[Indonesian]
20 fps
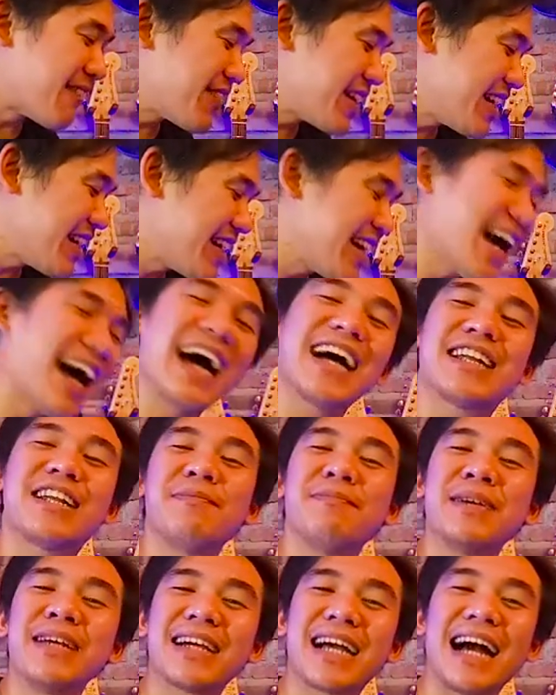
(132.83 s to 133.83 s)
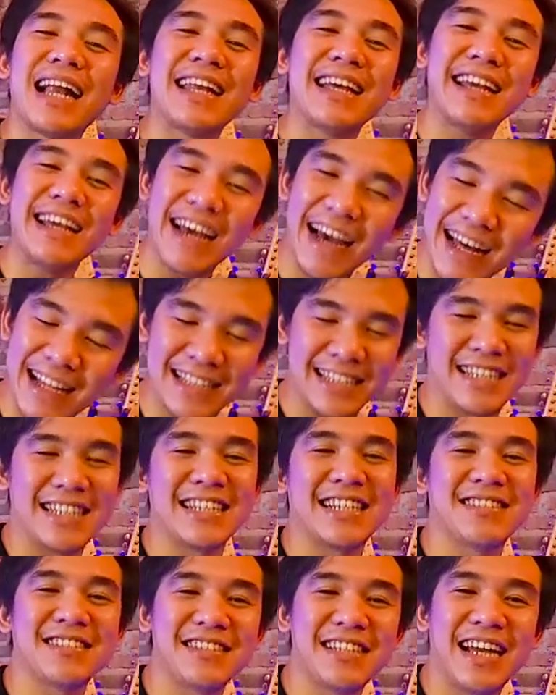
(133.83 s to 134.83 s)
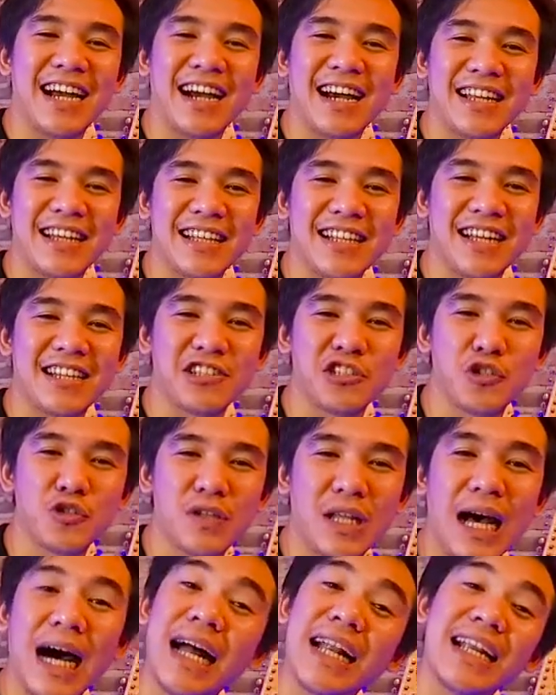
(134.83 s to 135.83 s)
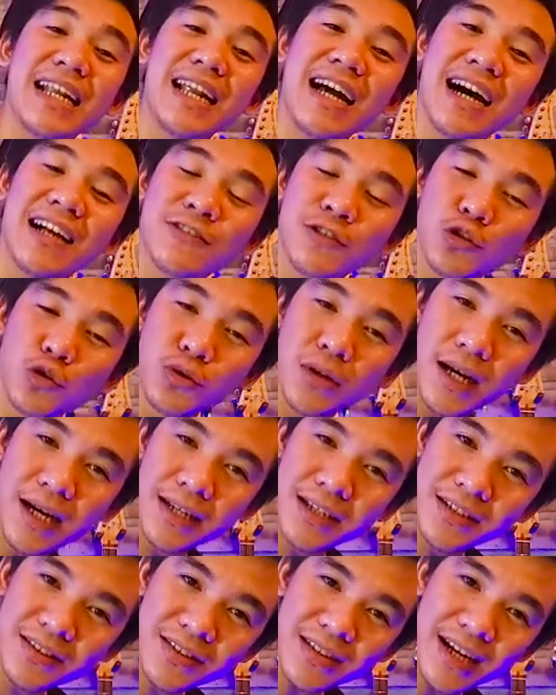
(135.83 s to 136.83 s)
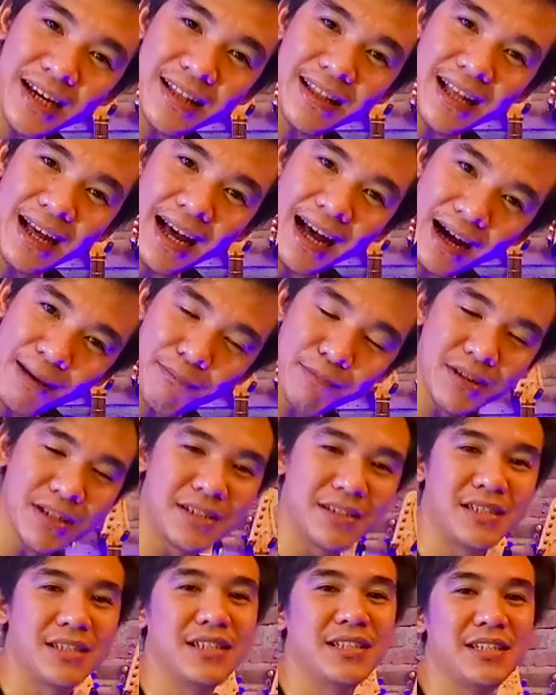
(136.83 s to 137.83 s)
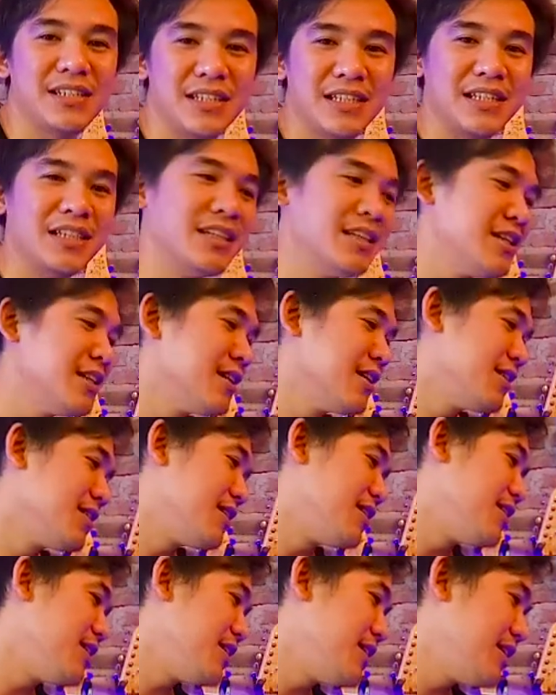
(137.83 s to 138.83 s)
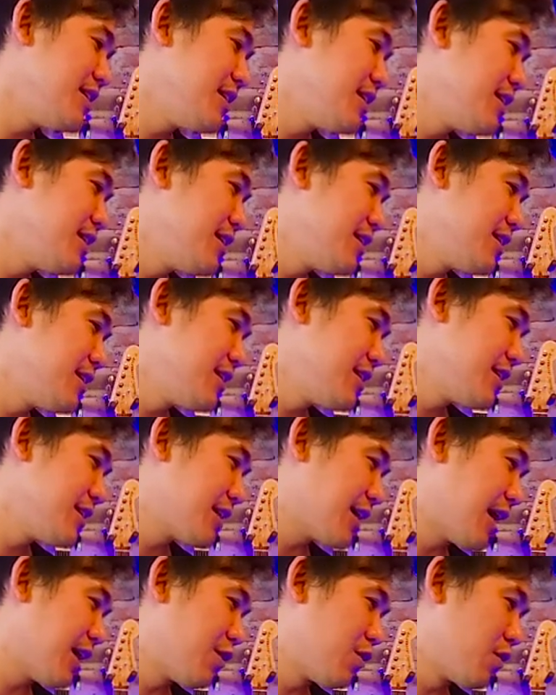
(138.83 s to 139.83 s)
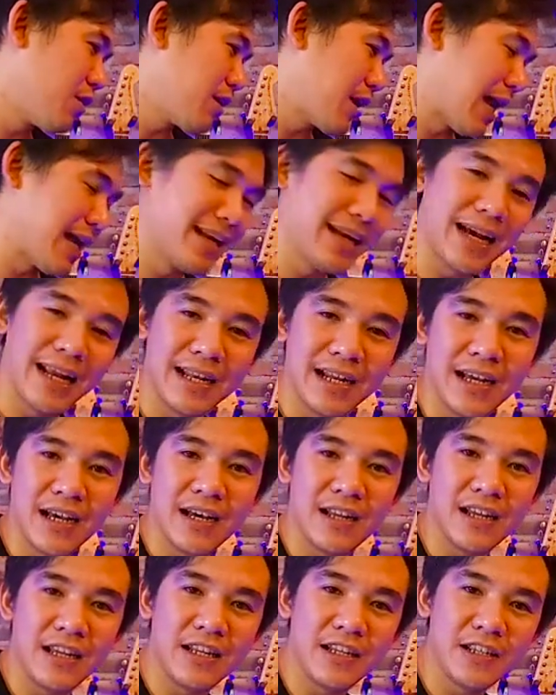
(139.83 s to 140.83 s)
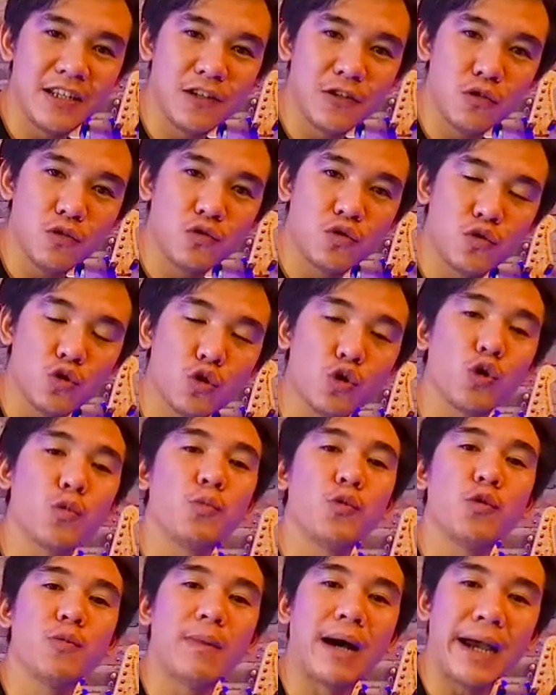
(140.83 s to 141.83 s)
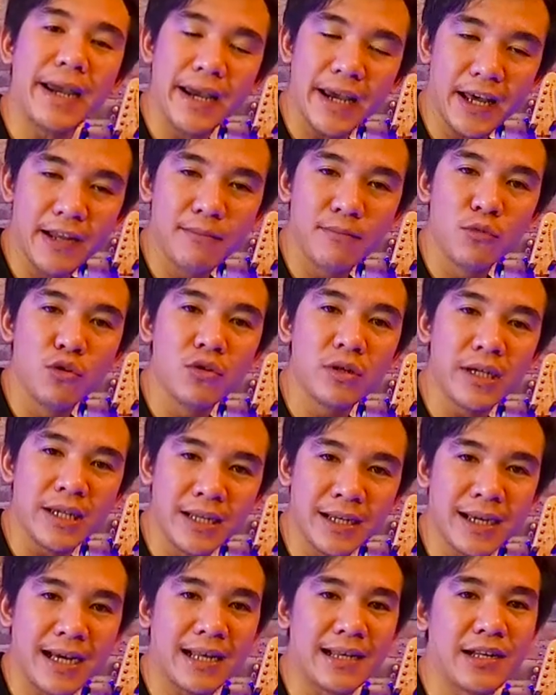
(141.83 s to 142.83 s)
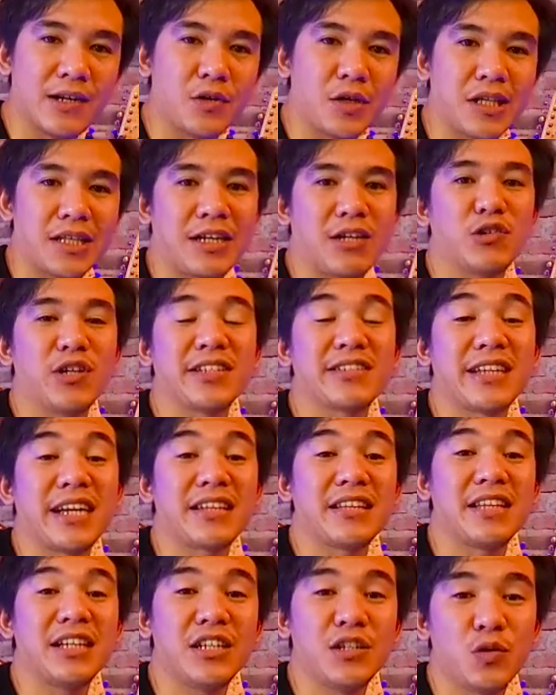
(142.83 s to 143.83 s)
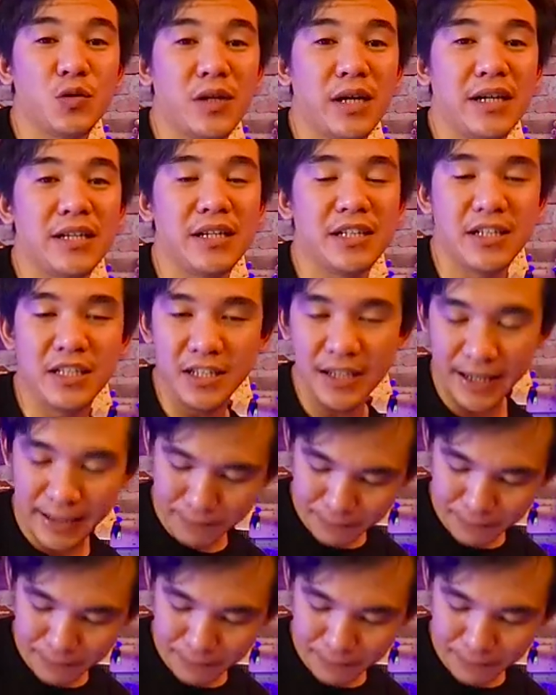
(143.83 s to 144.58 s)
tapi ya demi kalian kita sediakan gitar sejutaan dan sudah di set up di sini jadi kalau kalian dengar ini cukup lumayan mungkin karena kita udah setting juga. Jadi